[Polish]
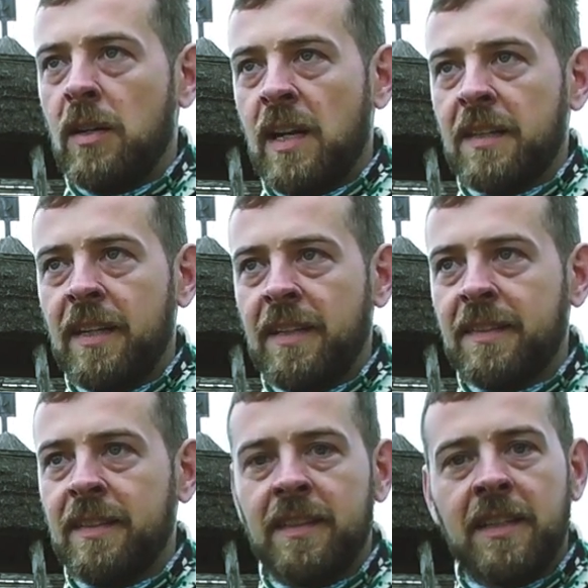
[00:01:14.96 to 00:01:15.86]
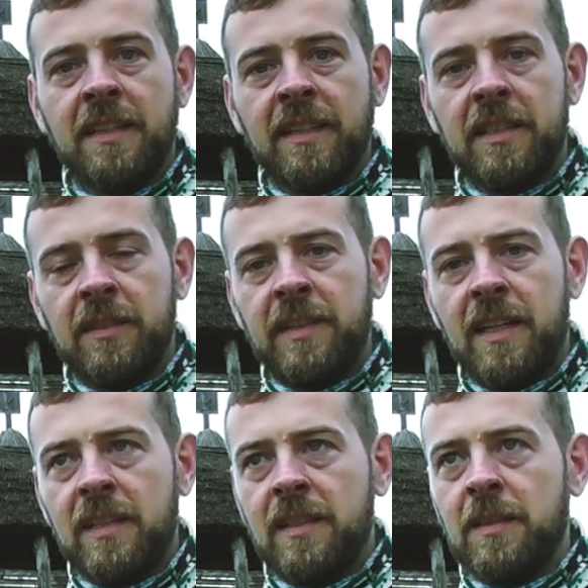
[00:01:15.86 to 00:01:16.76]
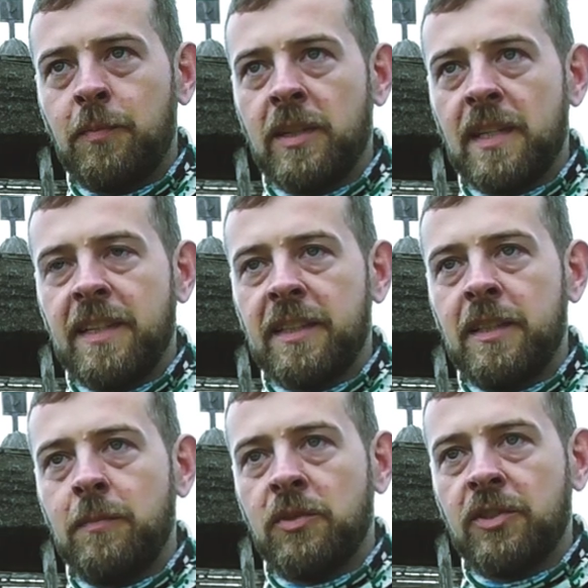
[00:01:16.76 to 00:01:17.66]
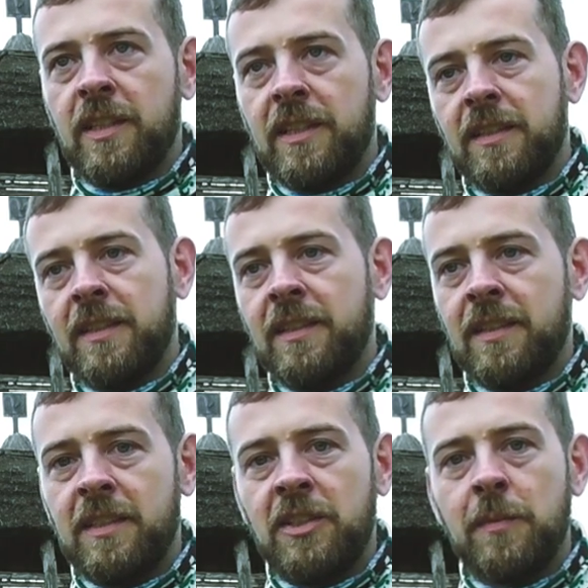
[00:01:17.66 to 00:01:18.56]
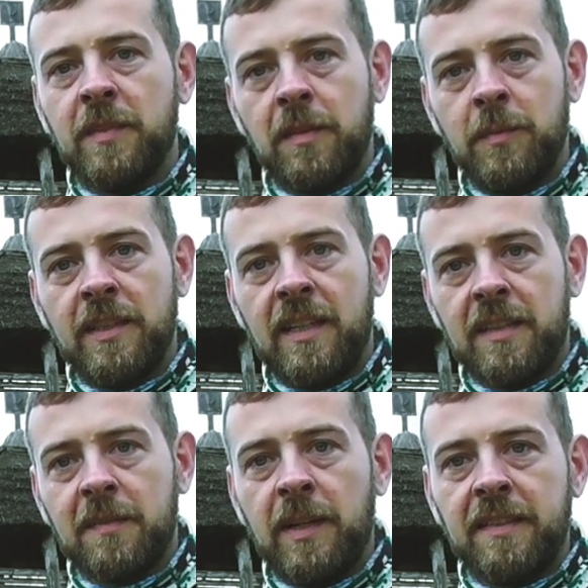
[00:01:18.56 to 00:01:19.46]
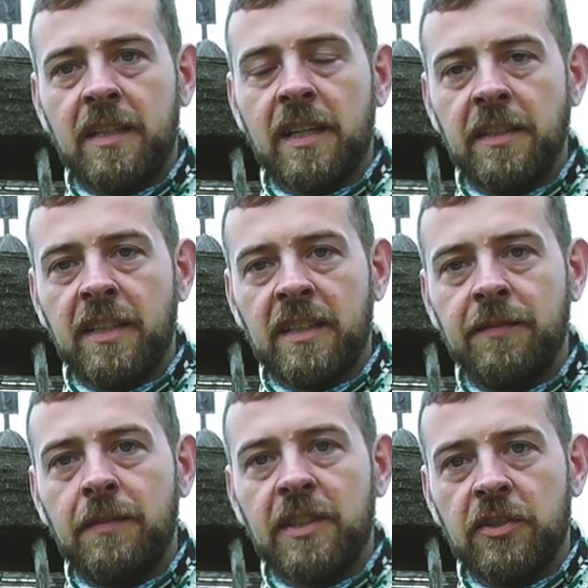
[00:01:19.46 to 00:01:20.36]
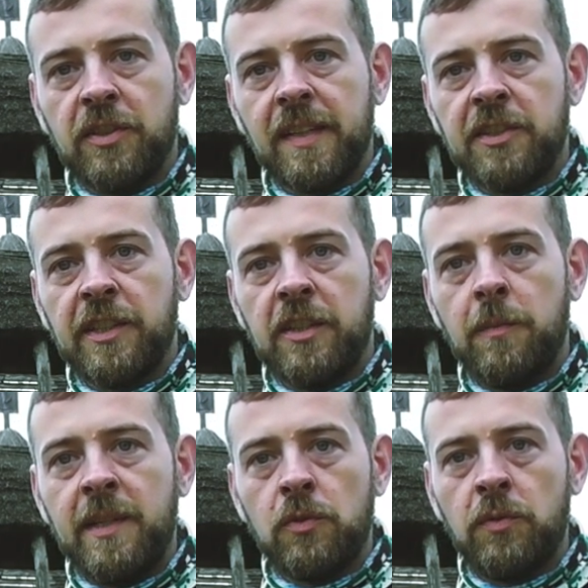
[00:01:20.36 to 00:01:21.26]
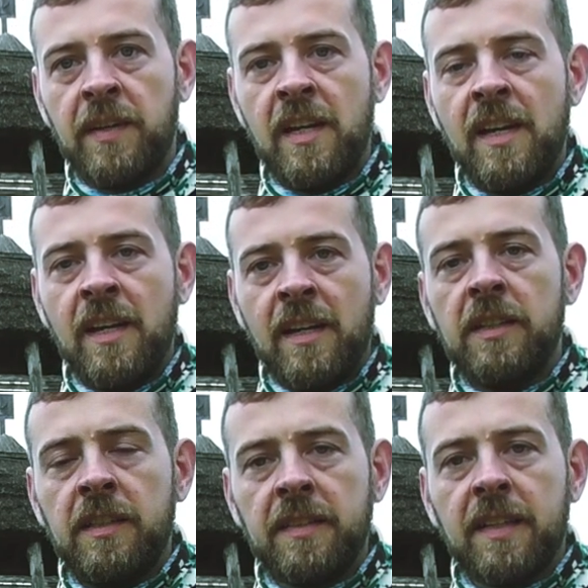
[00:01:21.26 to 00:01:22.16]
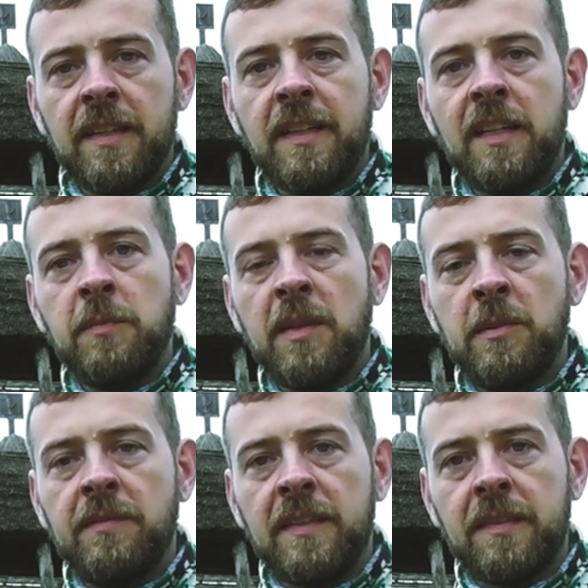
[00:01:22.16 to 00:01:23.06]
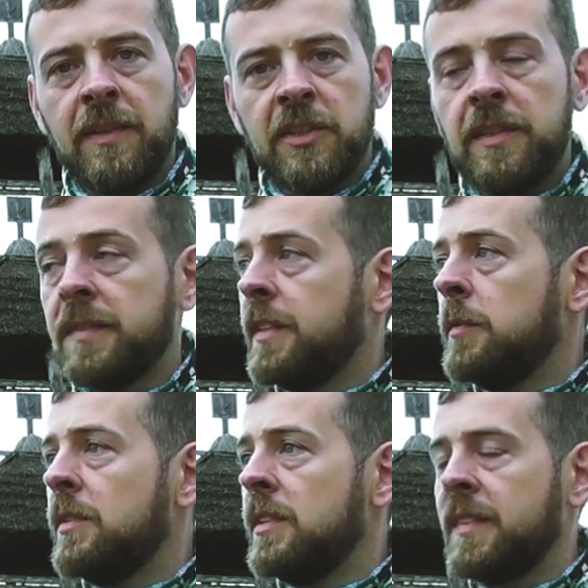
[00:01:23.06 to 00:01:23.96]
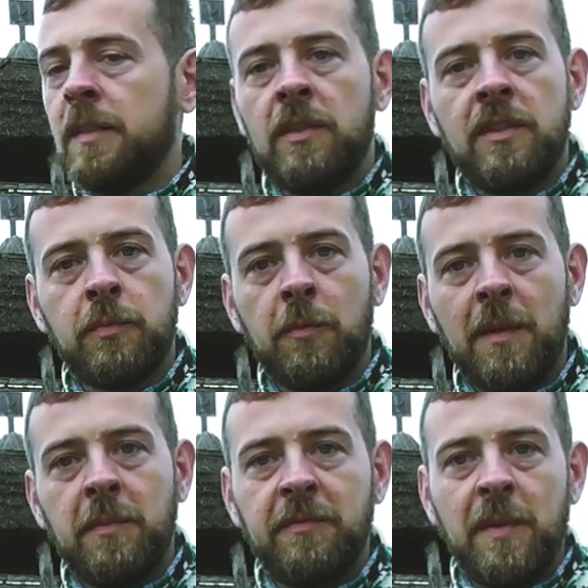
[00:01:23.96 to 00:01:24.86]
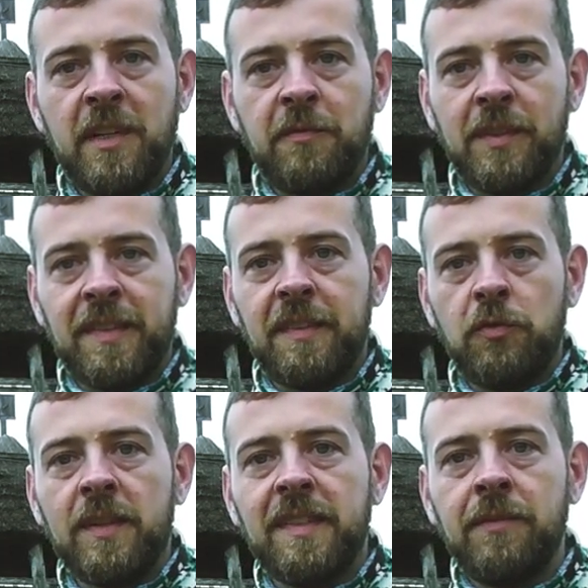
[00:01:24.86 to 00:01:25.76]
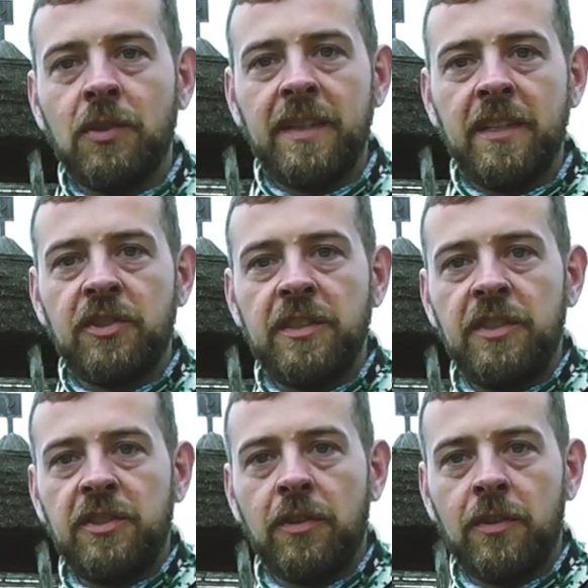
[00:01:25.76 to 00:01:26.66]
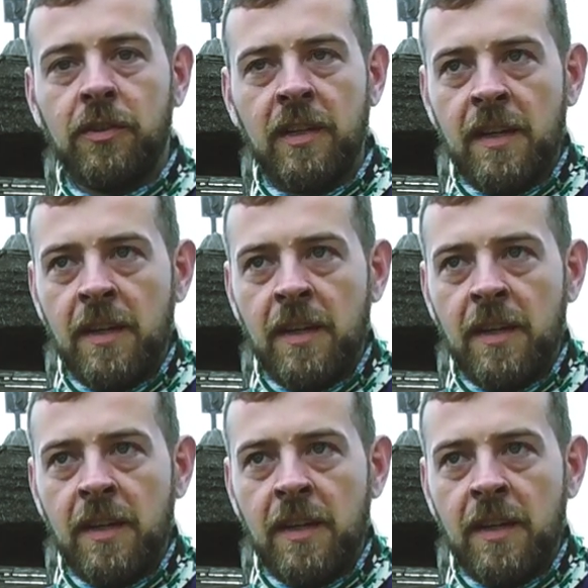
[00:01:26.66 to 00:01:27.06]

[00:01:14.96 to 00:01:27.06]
Akcja jest charytatywna, polega na tym, że idziemy sobie na spacer charytatywny właśnie 16 km i zaznajamiamy Was właśnie z tym, z tym problemem. Wiem jak w Polsce sytuacja wygląda, jeżeli idzie o